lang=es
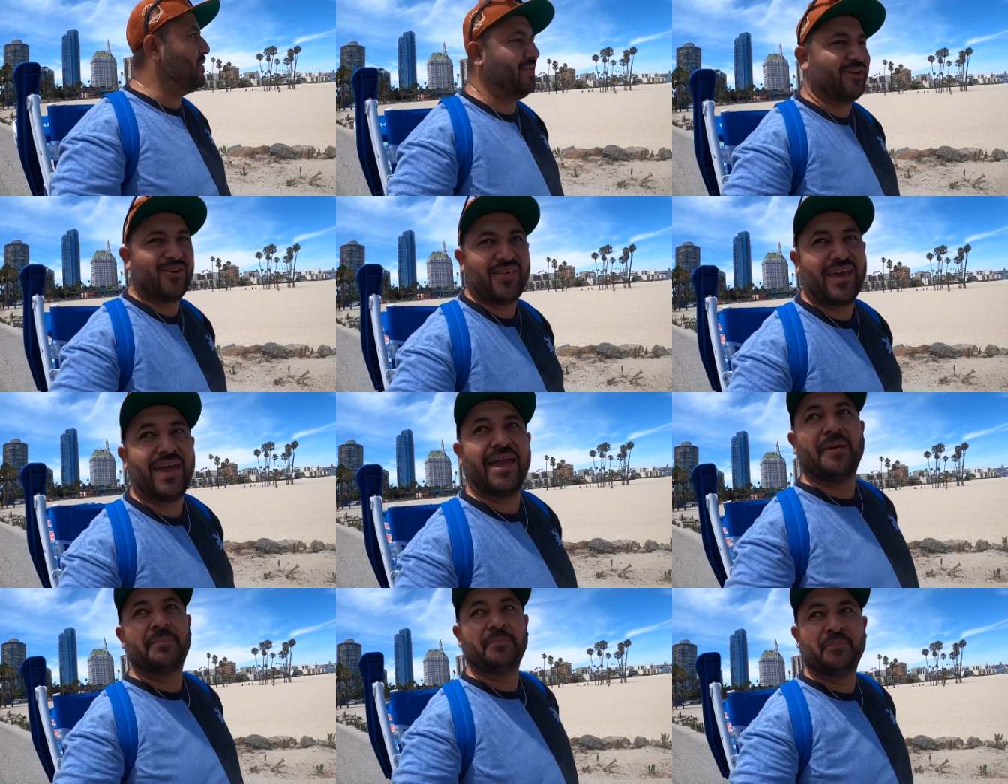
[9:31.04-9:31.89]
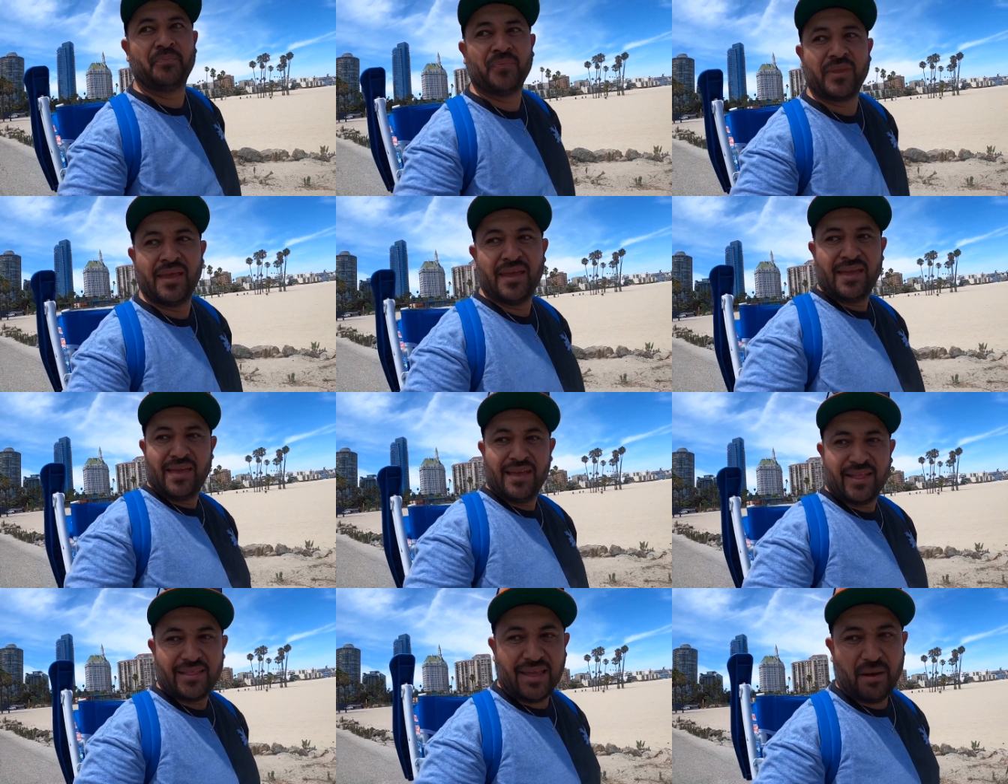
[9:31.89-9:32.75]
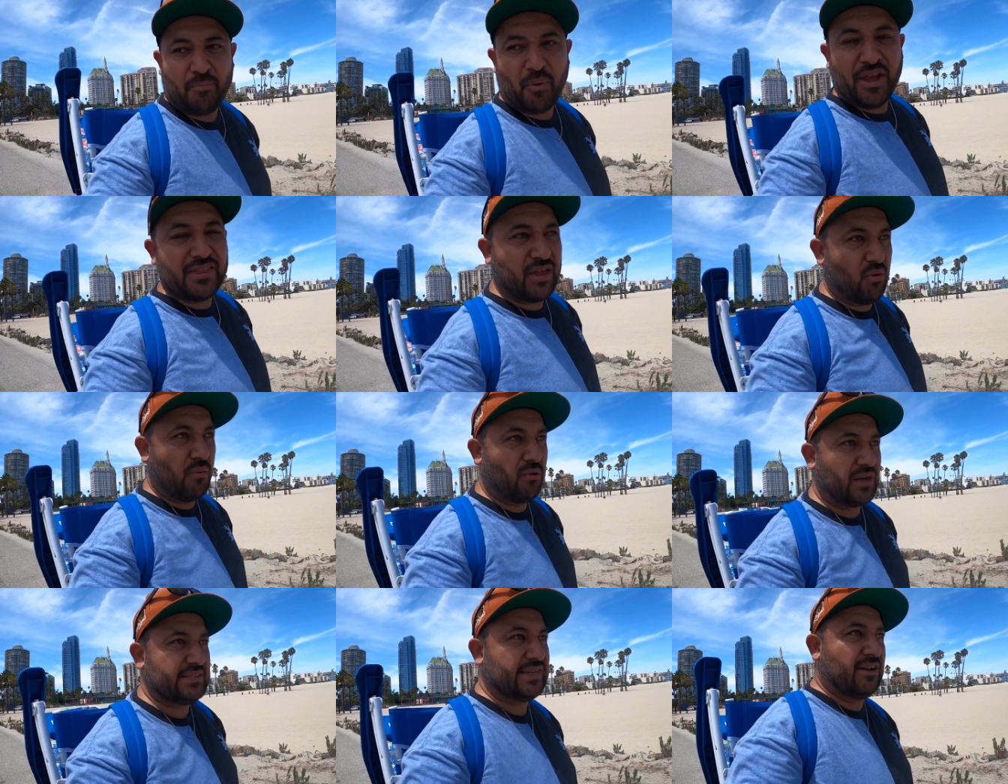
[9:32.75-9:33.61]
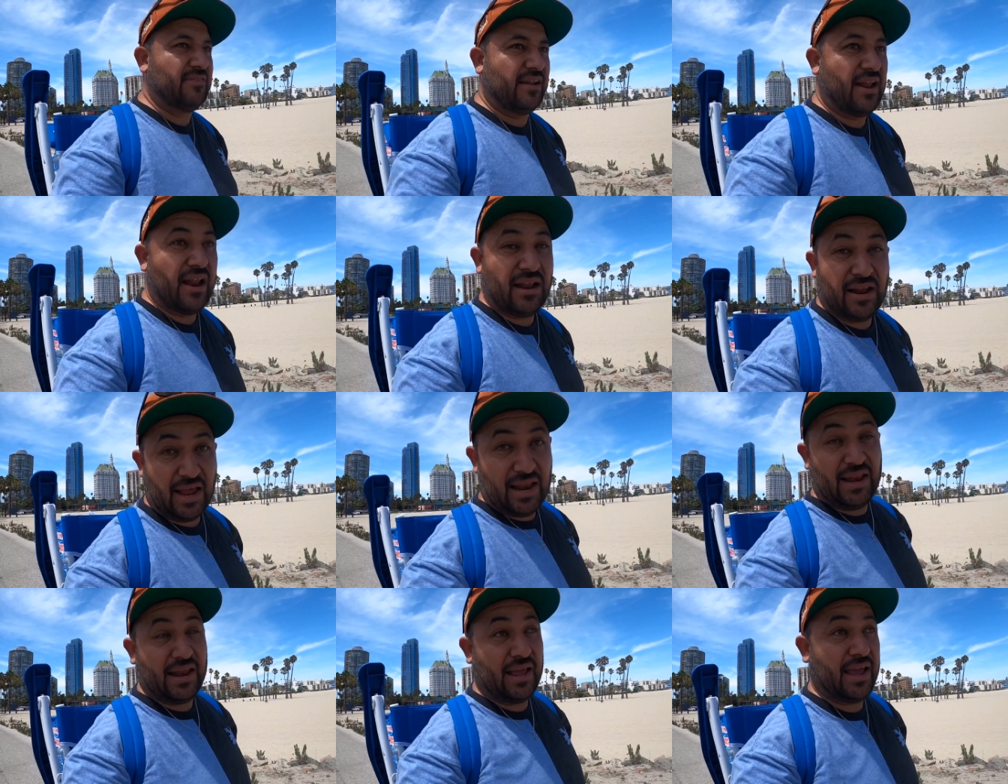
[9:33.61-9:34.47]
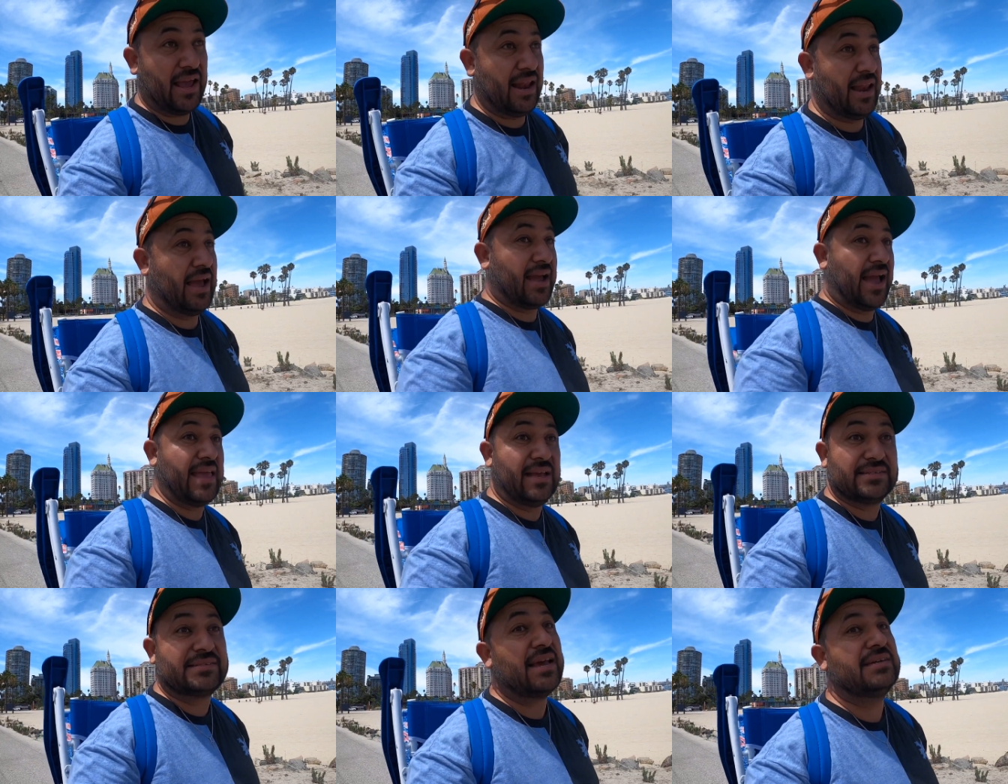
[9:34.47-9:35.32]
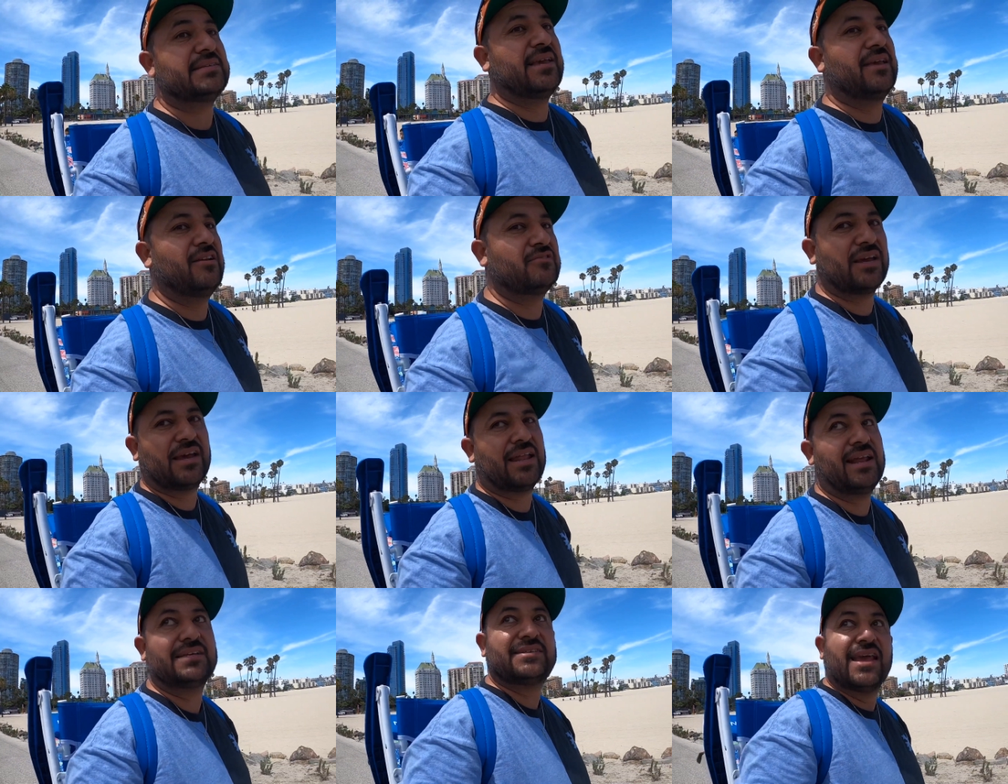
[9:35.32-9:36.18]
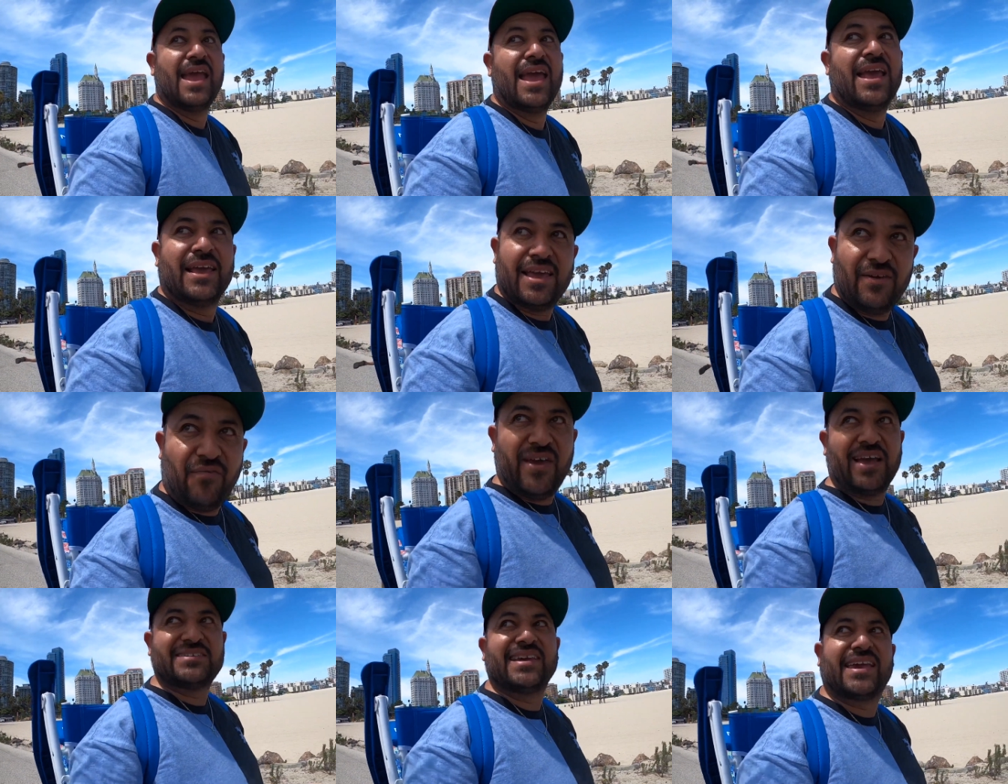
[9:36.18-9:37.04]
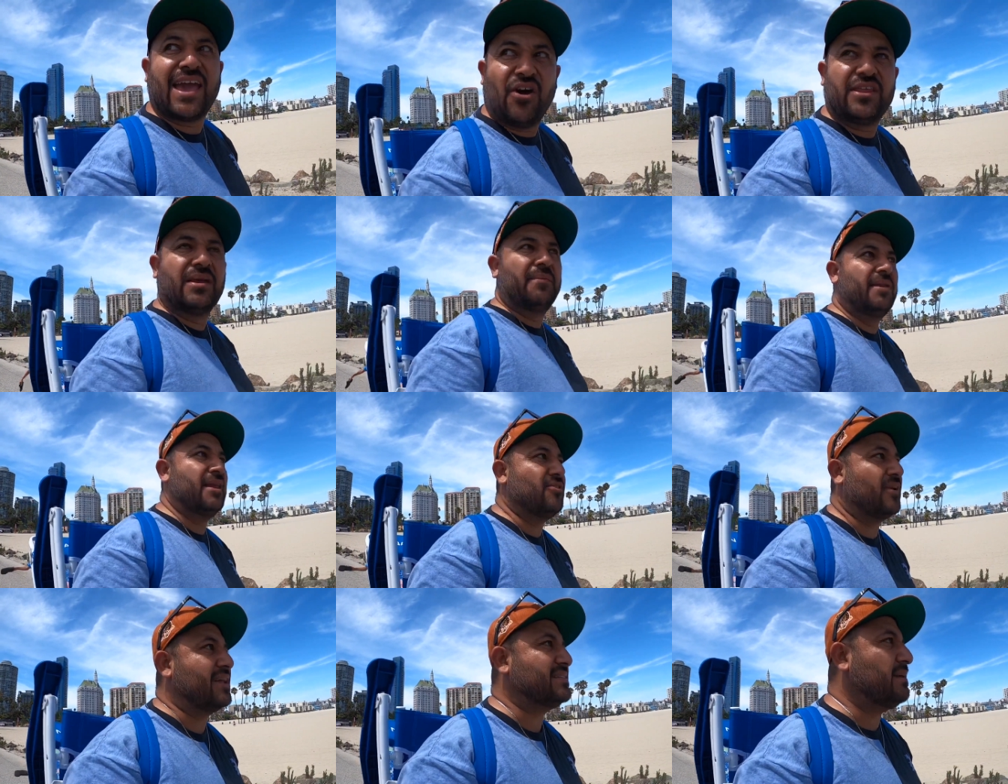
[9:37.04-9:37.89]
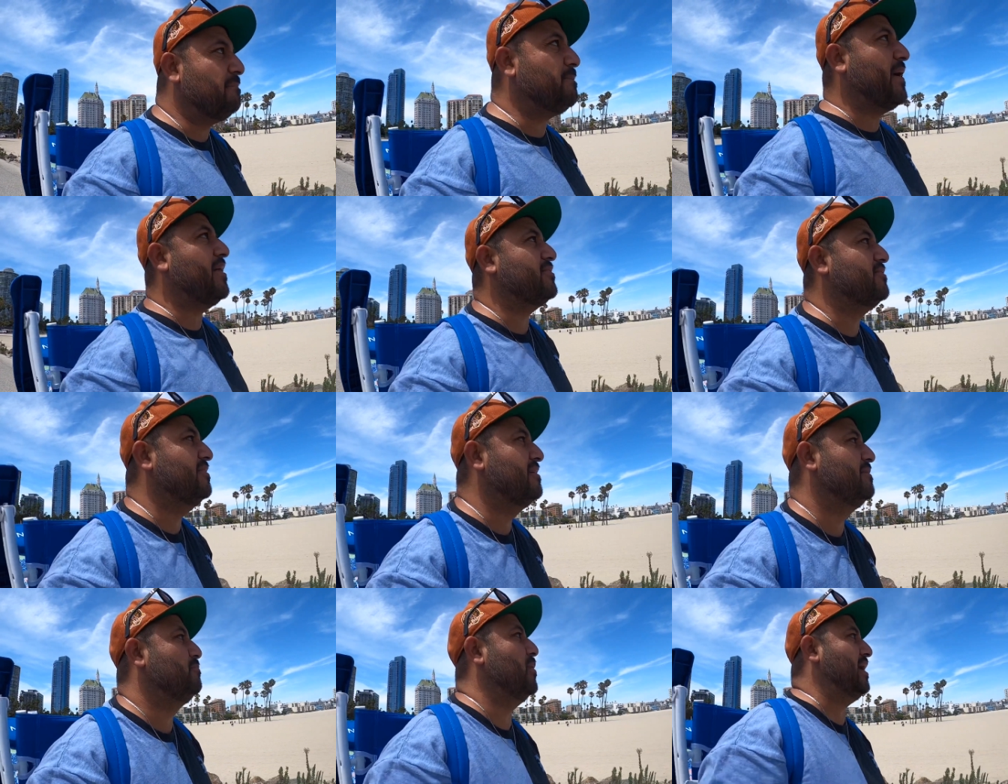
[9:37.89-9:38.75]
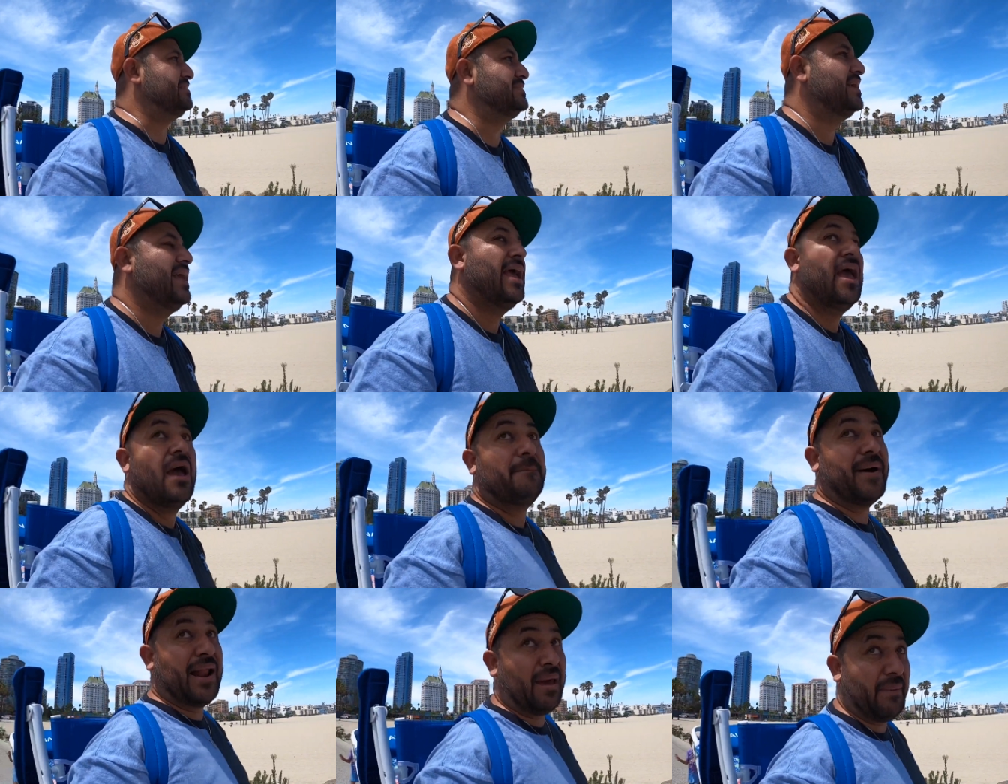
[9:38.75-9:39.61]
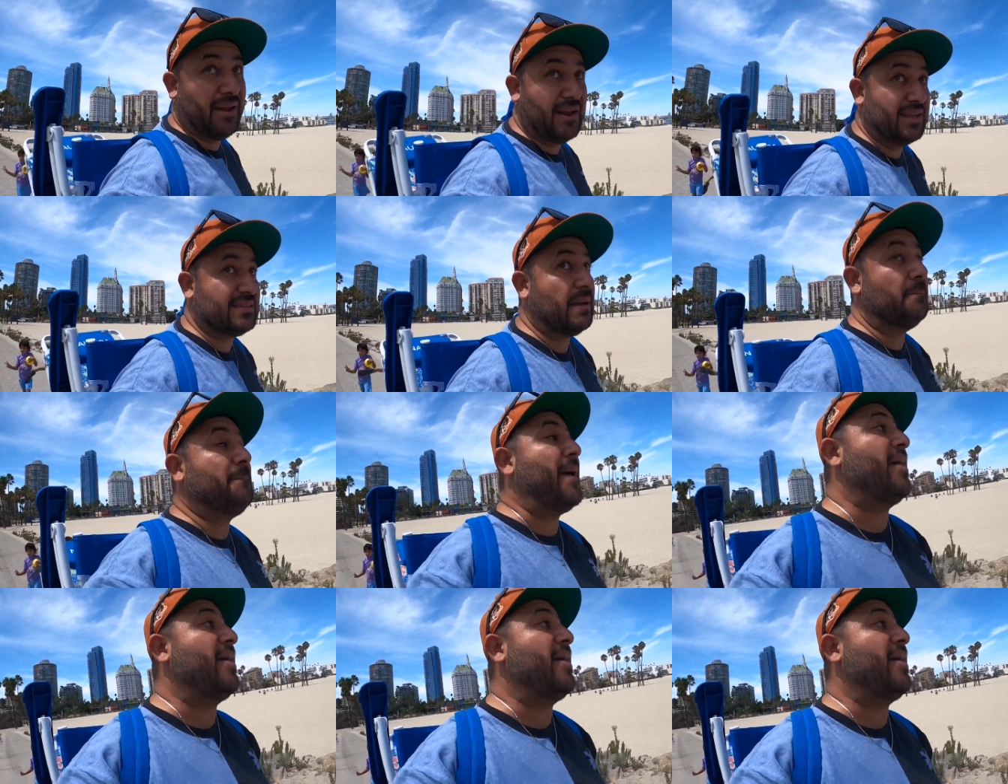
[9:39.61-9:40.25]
un video de del puente nuevo que hicieron en, la calle 6, allí en Los Ángeles. Y fíjense que ahorita viniendo aquí a San Pedro, pues para venir de San